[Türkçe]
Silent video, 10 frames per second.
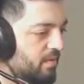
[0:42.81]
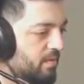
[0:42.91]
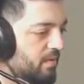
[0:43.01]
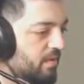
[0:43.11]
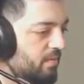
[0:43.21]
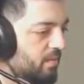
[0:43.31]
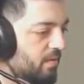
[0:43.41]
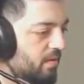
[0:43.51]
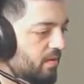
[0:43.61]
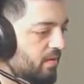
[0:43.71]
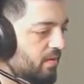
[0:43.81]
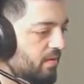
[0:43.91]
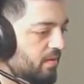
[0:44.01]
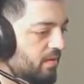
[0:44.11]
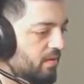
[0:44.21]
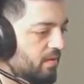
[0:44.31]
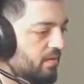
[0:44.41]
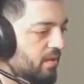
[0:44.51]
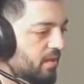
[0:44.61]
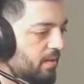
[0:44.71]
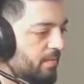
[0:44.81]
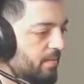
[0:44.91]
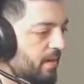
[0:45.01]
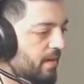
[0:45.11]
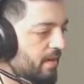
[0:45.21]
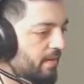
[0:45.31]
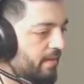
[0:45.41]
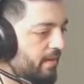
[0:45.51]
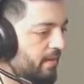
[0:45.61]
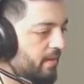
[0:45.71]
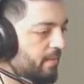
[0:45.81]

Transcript: Ama adam ne yok herhalde. Şey ya barely.